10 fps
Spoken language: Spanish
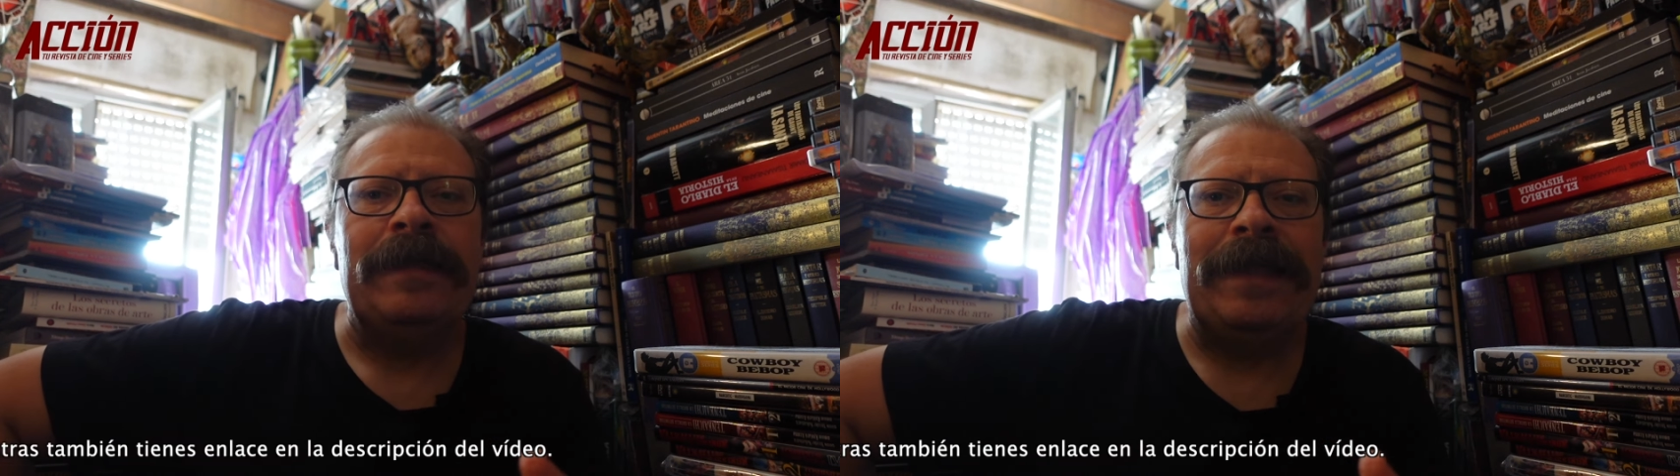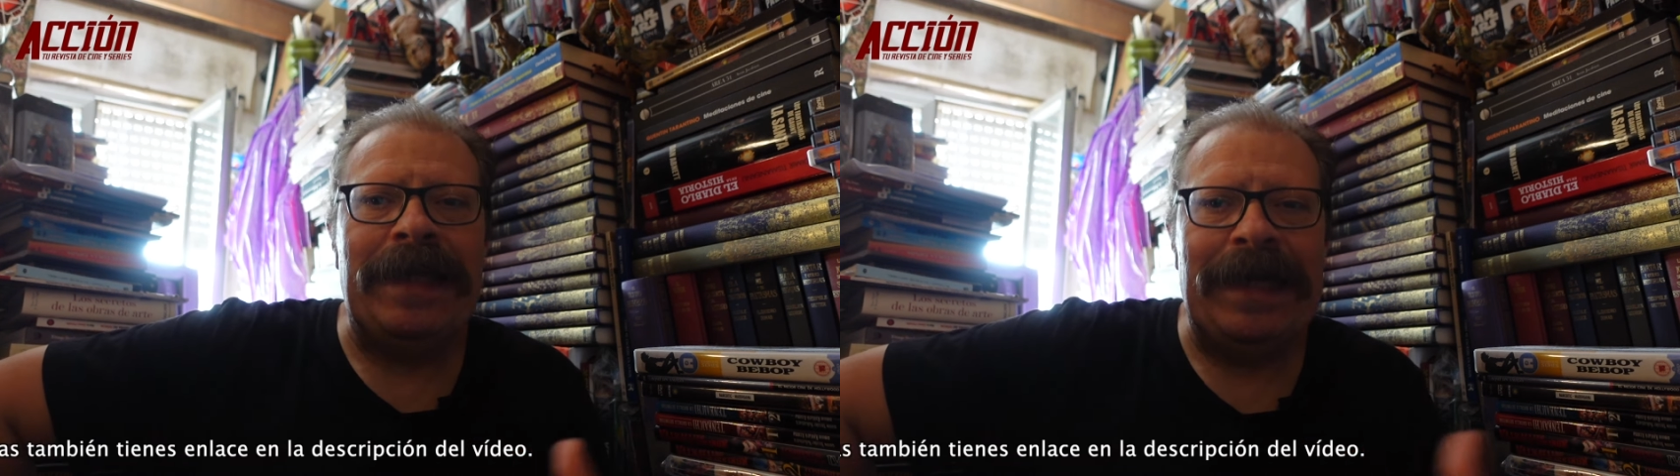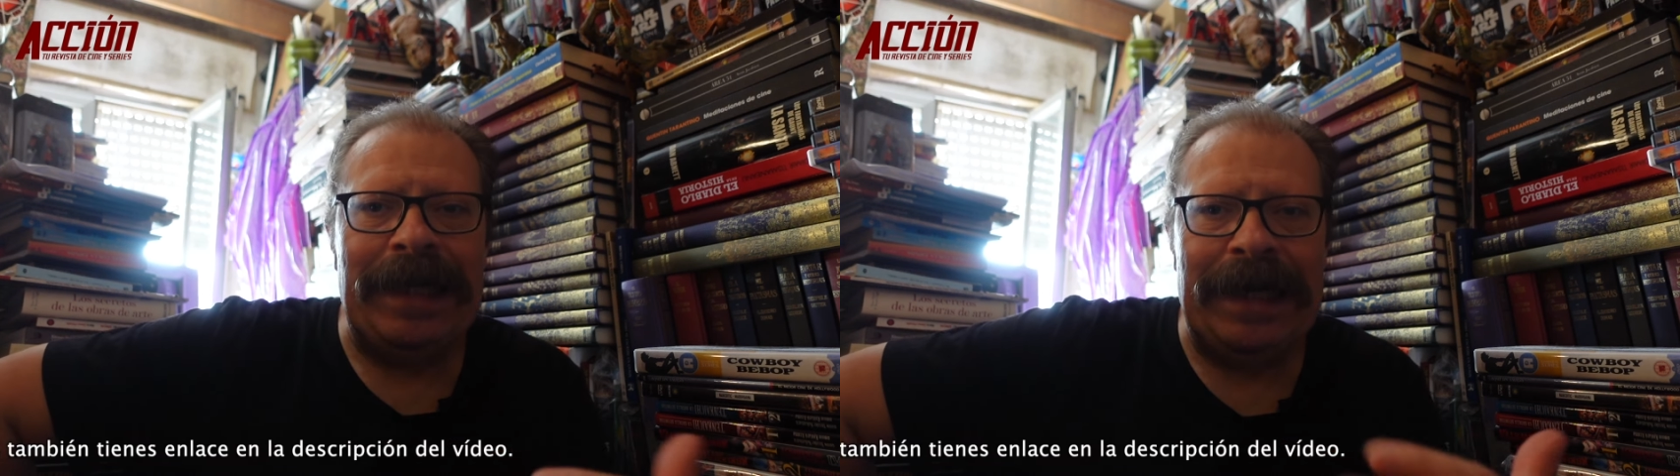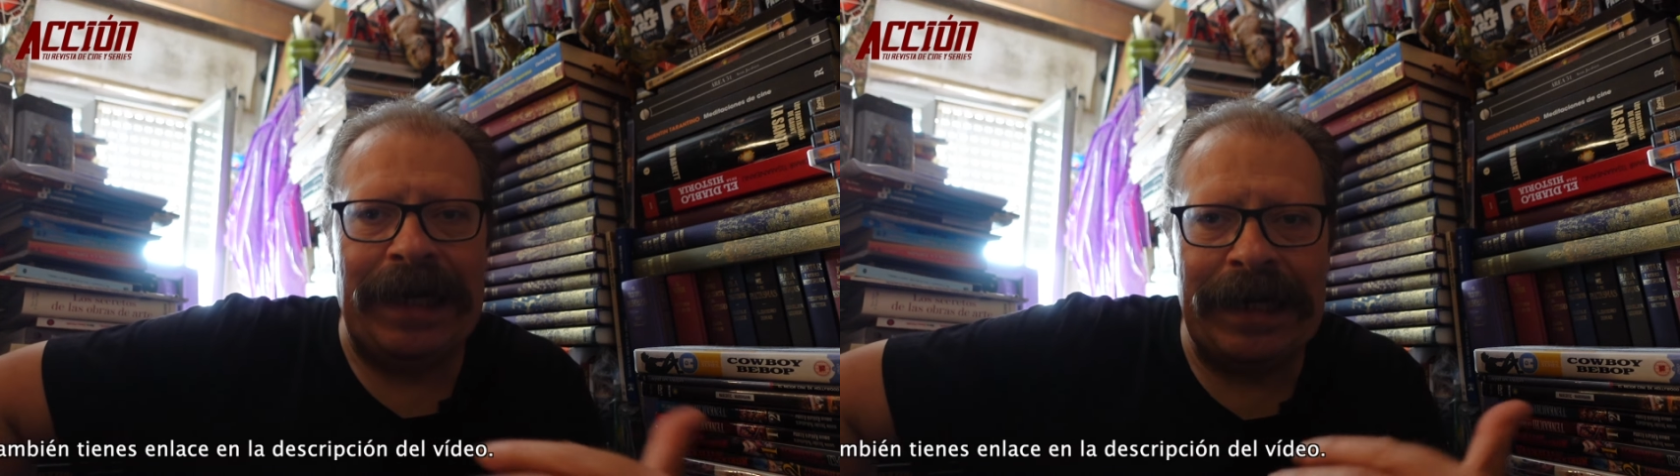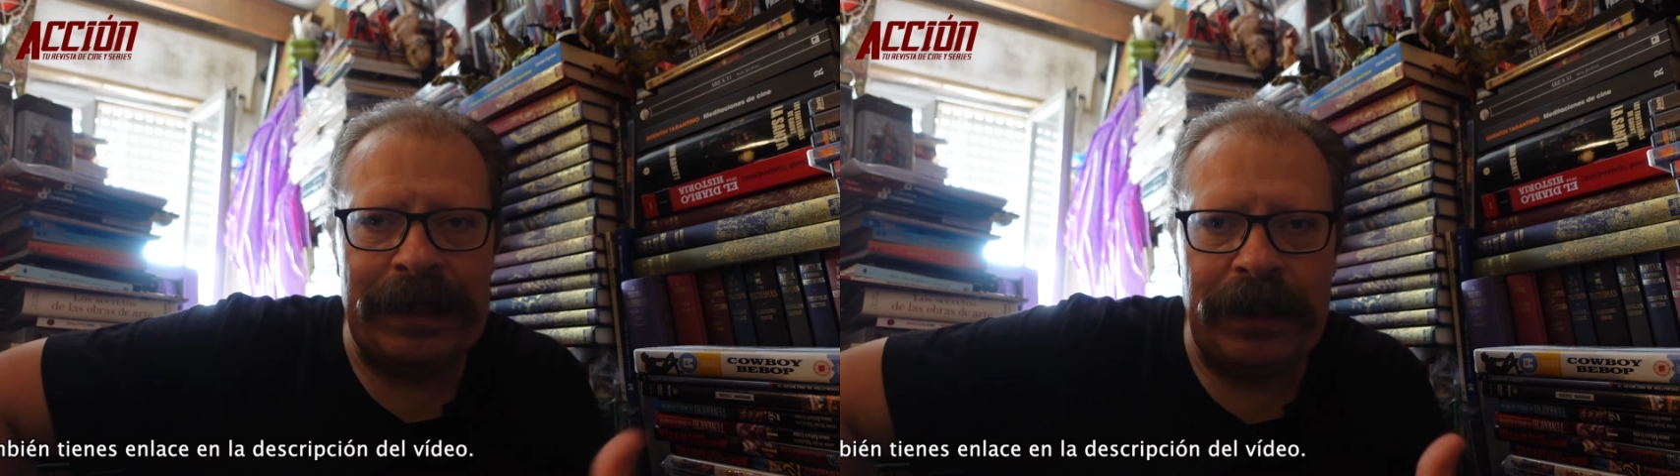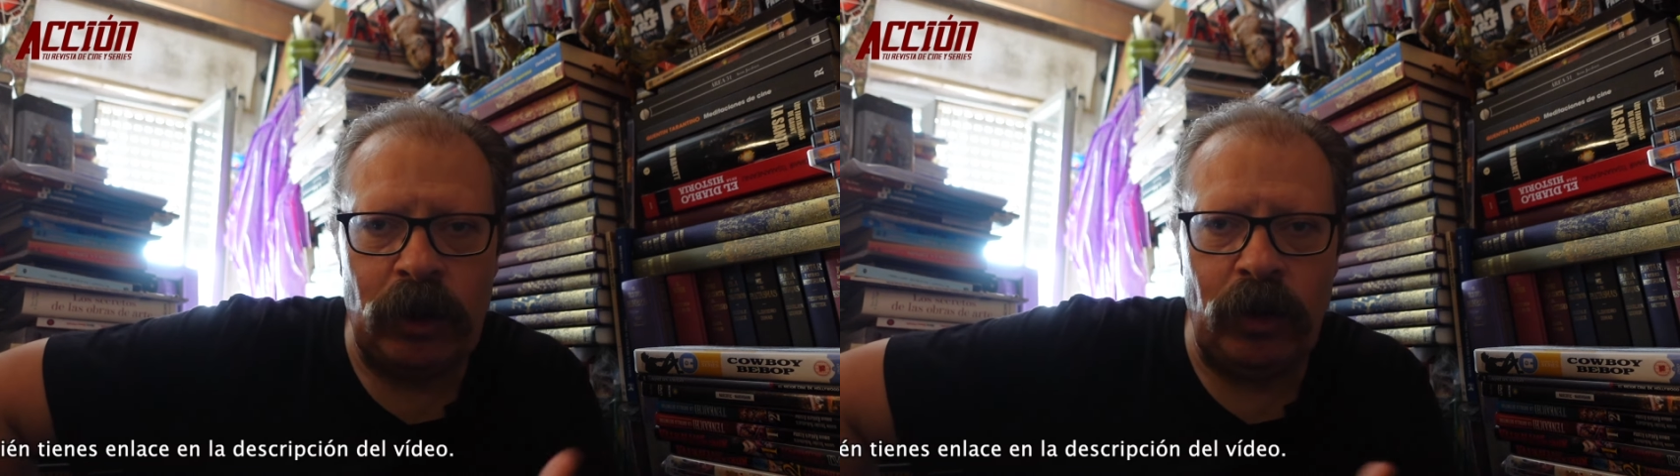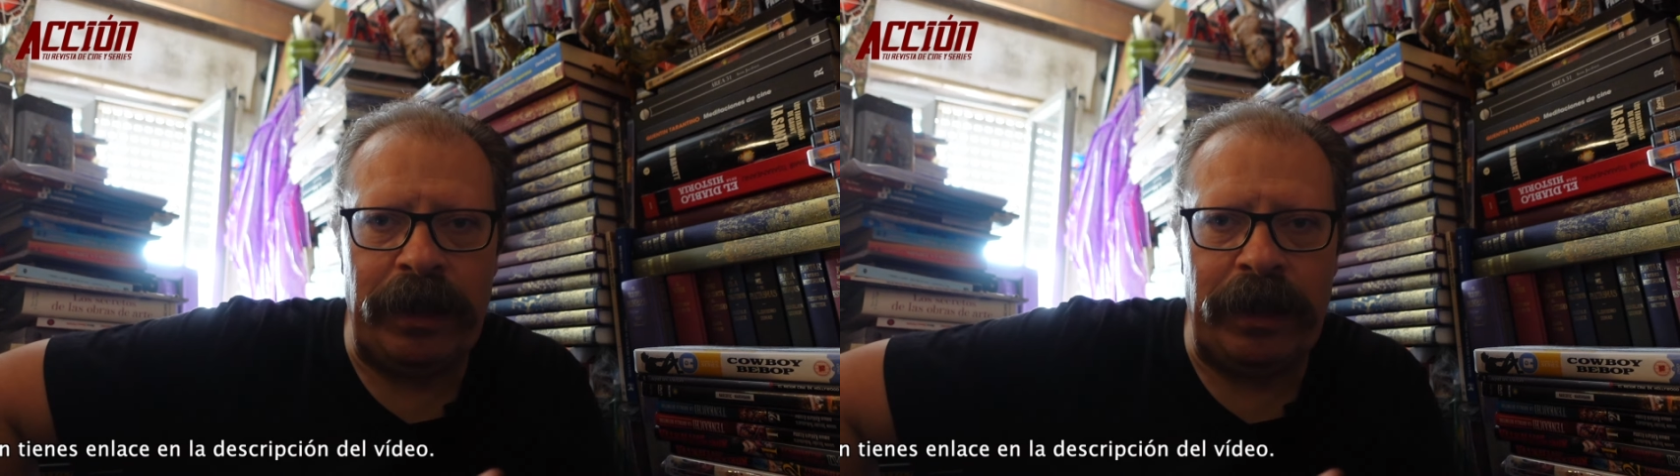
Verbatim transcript: de negarse su